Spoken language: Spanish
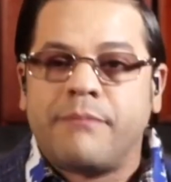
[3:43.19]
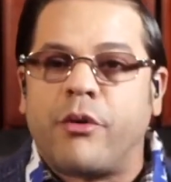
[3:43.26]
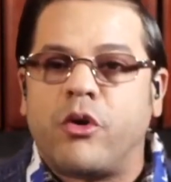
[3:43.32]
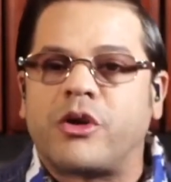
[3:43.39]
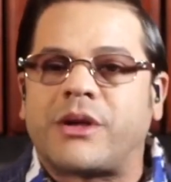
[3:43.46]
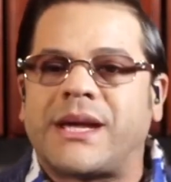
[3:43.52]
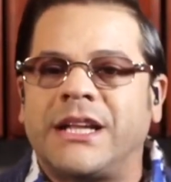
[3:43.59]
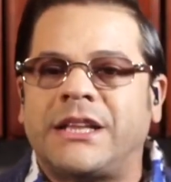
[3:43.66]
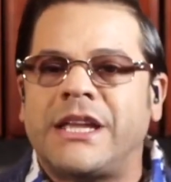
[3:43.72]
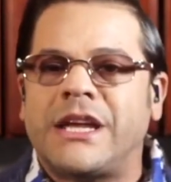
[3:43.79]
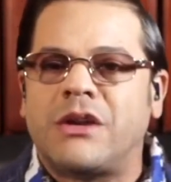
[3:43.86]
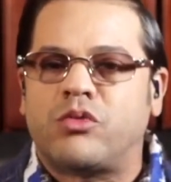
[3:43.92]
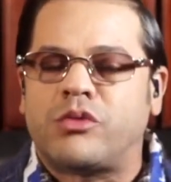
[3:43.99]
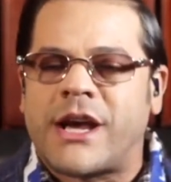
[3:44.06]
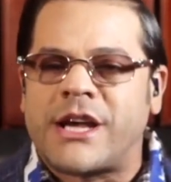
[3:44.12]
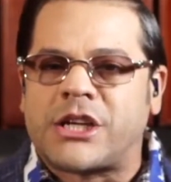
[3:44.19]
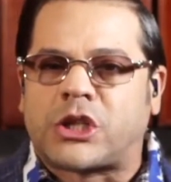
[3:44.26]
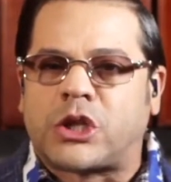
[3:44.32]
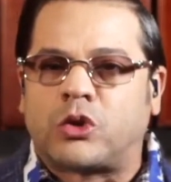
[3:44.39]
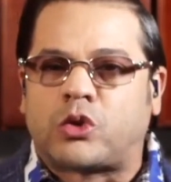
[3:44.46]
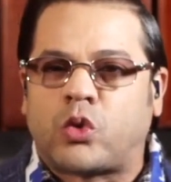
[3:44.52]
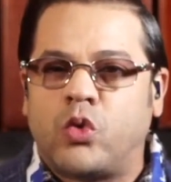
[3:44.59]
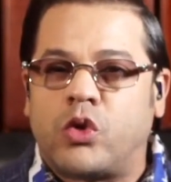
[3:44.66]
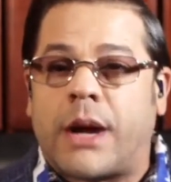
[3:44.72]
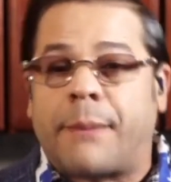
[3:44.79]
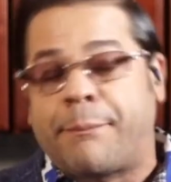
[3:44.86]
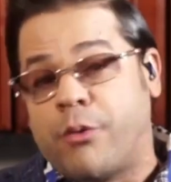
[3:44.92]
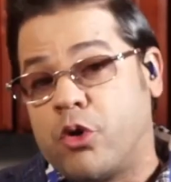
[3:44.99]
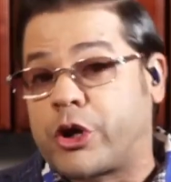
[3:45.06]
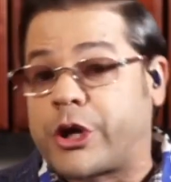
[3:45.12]
¿Por qué tiene una
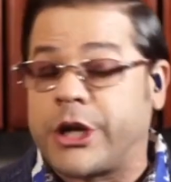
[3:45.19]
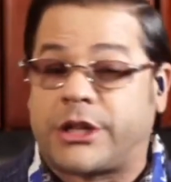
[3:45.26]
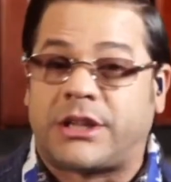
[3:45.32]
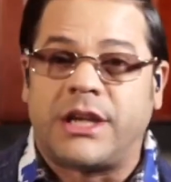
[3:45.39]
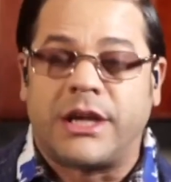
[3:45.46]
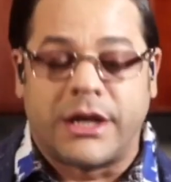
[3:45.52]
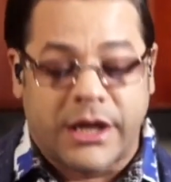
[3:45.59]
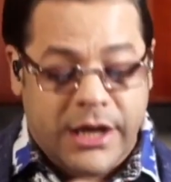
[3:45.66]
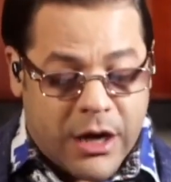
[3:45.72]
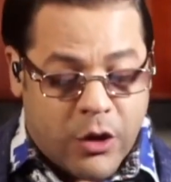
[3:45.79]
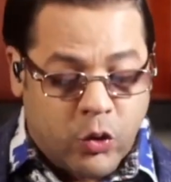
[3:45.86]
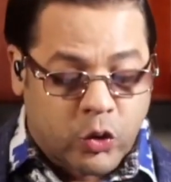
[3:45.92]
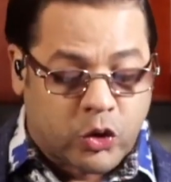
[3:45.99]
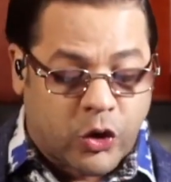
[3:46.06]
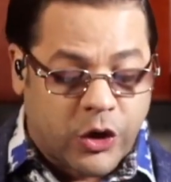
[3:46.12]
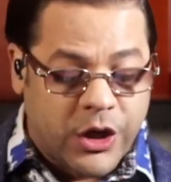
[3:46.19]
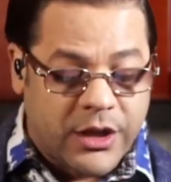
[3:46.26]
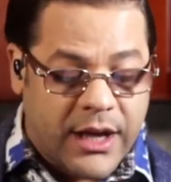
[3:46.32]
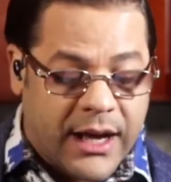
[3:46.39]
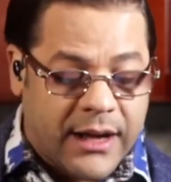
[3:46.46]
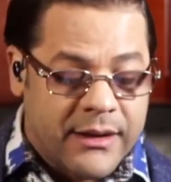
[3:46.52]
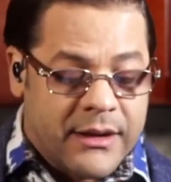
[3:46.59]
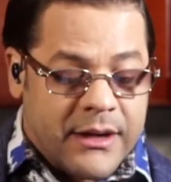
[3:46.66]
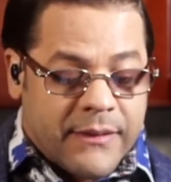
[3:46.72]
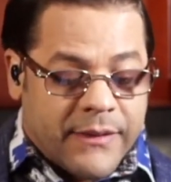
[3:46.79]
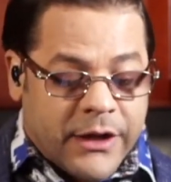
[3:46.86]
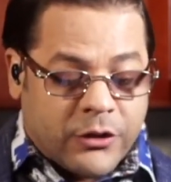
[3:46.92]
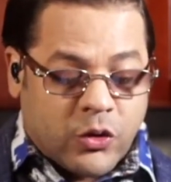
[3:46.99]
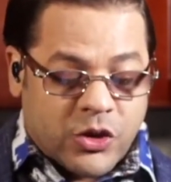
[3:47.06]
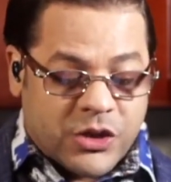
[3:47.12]
estructura? Porque tiene autoridad.
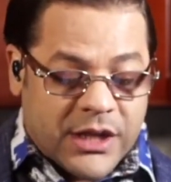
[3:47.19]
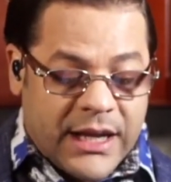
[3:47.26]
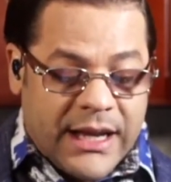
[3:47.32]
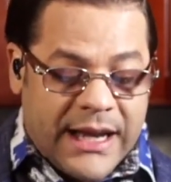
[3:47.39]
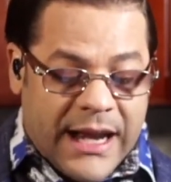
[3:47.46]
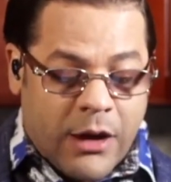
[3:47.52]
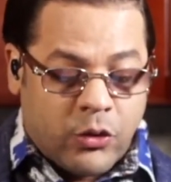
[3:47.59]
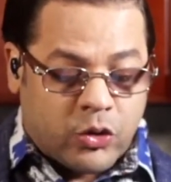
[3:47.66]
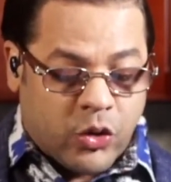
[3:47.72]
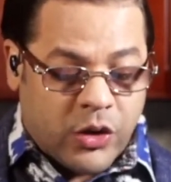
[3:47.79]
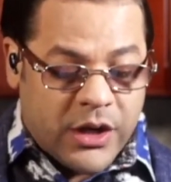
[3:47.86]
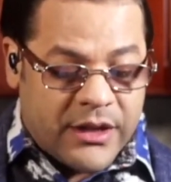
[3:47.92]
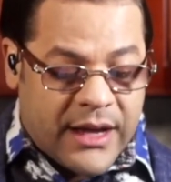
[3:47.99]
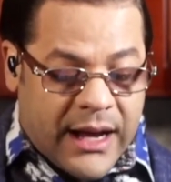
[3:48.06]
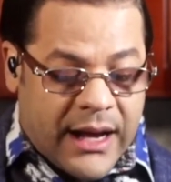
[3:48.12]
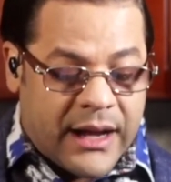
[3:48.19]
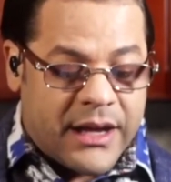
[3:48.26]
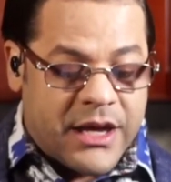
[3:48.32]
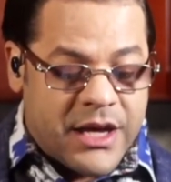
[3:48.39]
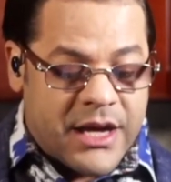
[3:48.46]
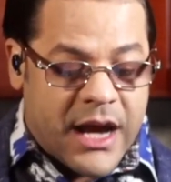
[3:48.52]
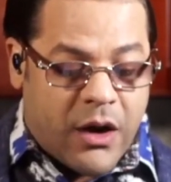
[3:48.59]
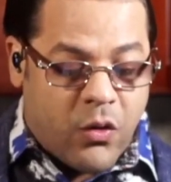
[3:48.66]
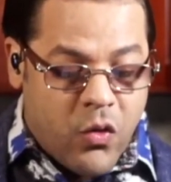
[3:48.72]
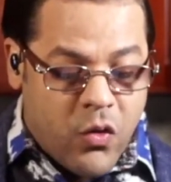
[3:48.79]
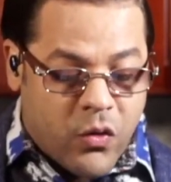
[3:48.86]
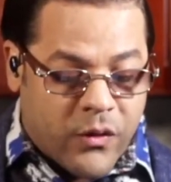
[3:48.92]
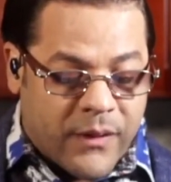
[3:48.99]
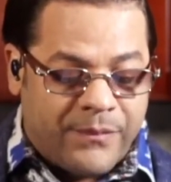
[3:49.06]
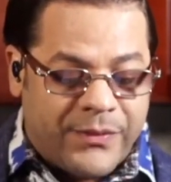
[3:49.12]
Entonces, la autoridad y
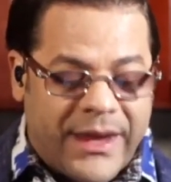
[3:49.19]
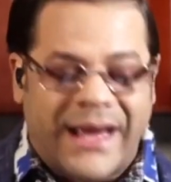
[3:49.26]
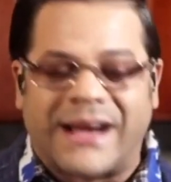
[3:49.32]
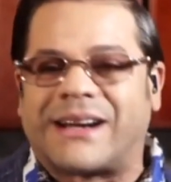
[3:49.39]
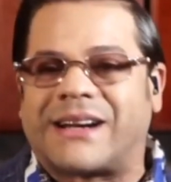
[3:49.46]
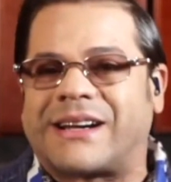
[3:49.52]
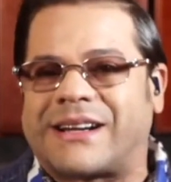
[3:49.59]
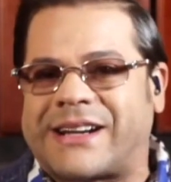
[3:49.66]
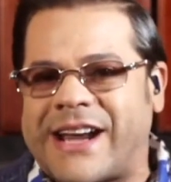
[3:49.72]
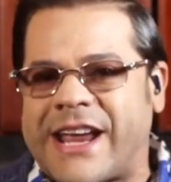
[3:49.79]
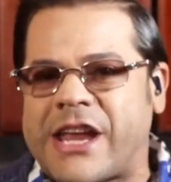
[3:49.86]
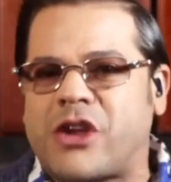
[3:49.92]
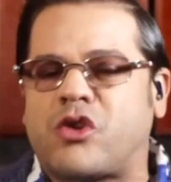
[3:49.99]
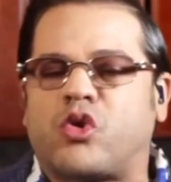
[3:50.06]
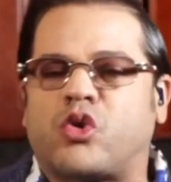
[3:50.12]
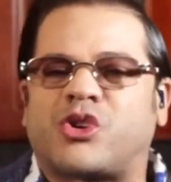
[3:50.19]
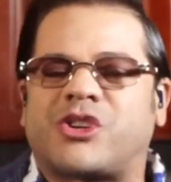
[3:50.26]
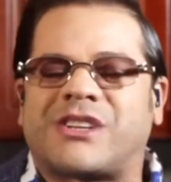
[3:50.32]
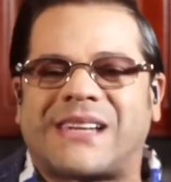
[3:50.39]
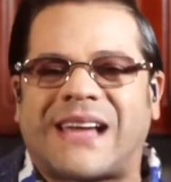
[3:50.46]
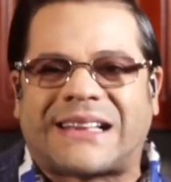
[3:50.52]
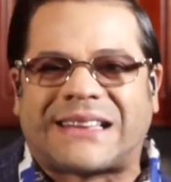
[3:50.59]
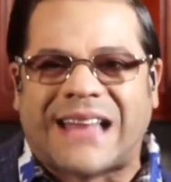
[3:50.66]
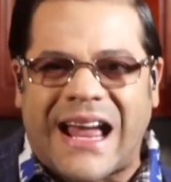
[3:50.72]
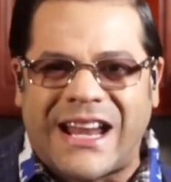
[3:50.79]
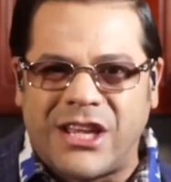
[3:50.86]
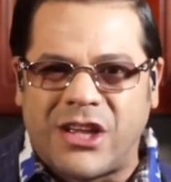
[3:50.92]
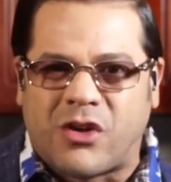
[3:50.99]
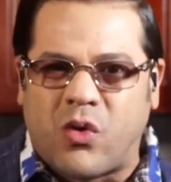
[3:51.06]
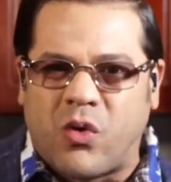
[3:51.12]
aún el reino
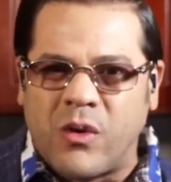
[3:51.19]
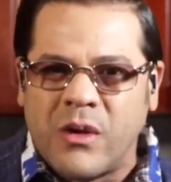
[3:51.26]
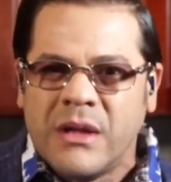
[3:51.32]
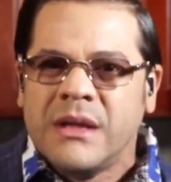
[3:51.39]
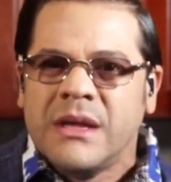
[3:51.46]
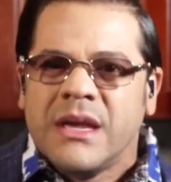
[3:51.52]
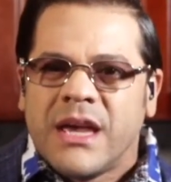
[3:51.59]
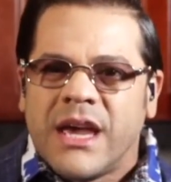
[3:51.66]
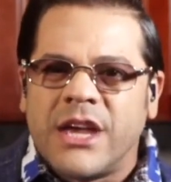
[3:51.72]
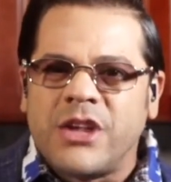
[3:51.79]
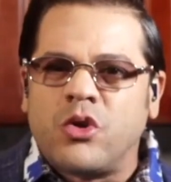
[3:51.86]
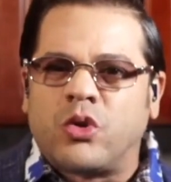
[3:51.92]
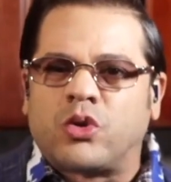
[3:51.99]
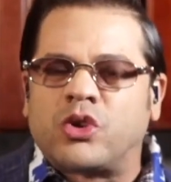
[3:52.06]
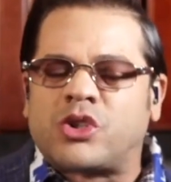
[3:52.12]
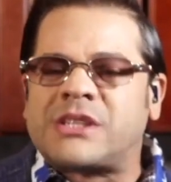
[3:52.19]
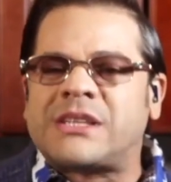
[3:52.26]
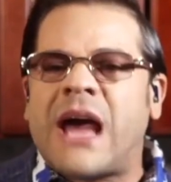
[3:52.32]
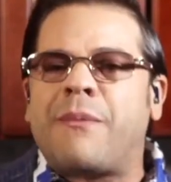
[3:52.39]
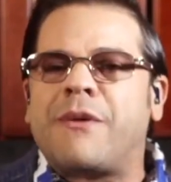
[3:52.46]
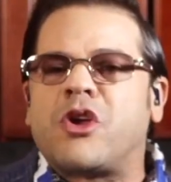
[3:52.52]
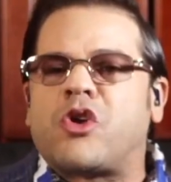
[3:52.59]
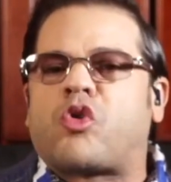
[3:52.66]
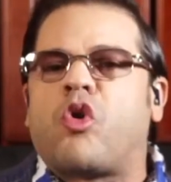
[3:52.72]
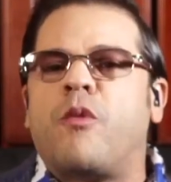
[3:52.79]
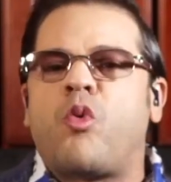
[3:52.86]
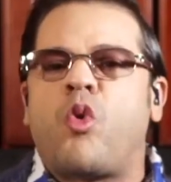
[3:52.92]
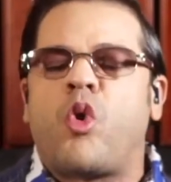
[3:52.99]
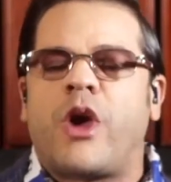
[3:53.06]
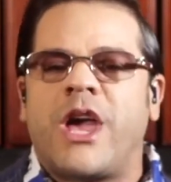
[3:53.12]
satánico, ellos saben
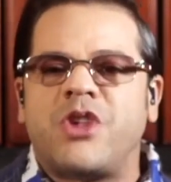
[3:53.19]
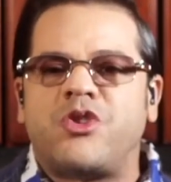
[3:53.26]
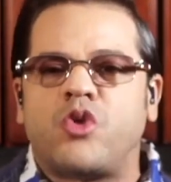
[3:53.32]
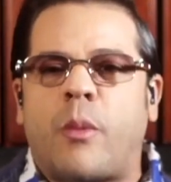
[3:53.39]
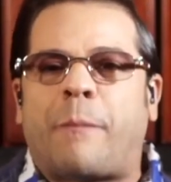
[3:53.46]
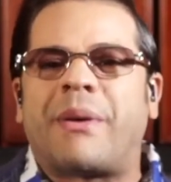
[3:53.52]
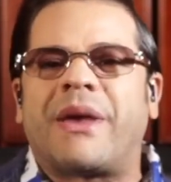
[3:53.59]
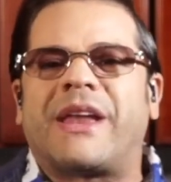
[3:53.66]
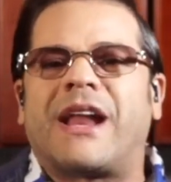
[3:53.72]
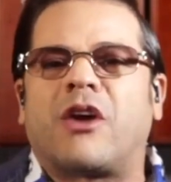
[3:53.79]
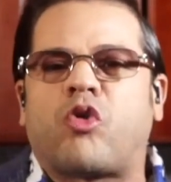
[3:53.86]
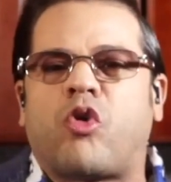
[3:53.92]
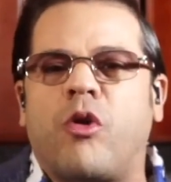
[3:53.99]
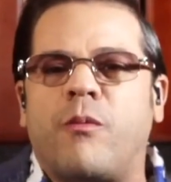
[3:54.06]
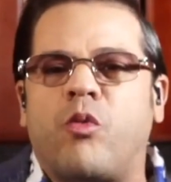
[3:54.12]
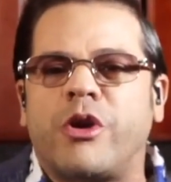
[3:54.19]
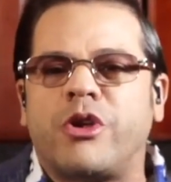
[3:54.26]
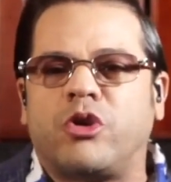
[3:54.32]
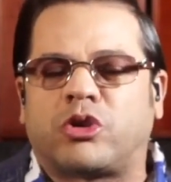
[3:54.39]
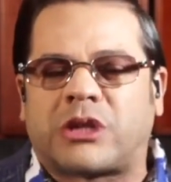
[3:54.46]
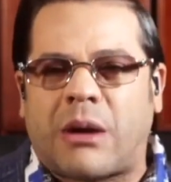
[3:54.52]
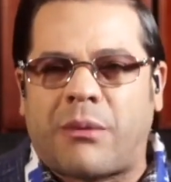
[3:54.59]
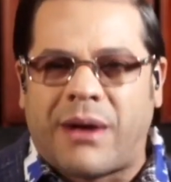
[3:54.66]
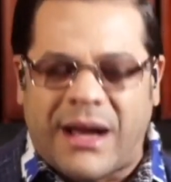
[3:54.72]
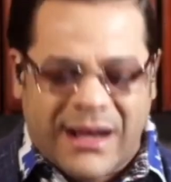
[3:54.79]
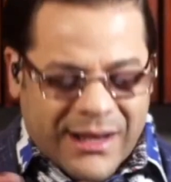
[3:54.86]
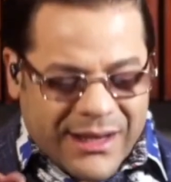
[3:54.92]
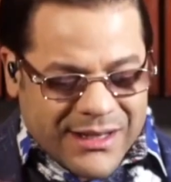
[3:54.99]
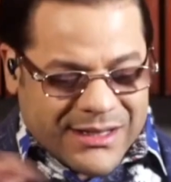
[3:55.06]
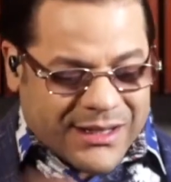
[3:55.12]
cómo ellos operan, cómo ellos
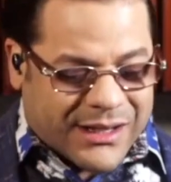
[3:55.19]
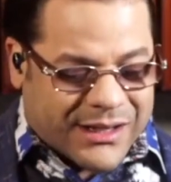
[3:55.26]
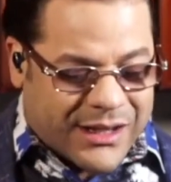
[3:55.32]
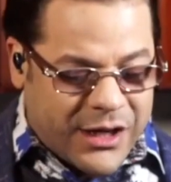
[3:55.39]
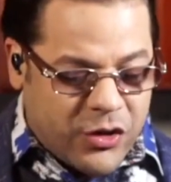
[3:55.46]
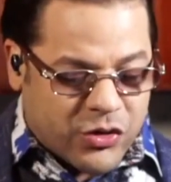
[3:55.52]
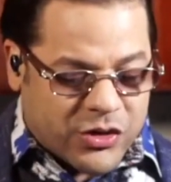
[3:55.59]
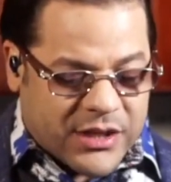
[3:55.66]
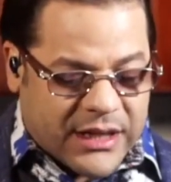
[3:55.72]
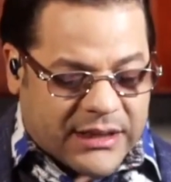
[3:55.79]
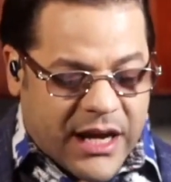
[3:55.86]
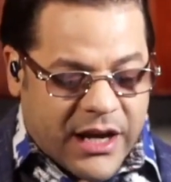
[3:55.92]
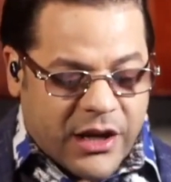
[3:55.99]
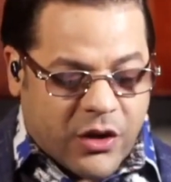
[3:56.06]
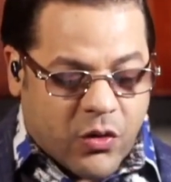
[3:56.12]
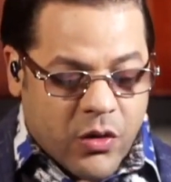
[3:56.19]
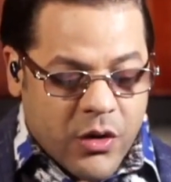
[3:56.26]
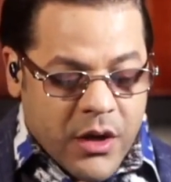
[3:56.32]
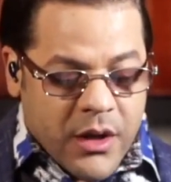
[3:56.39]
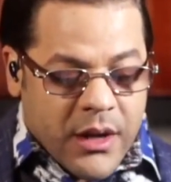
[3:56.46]
trabajan ese reino satánico.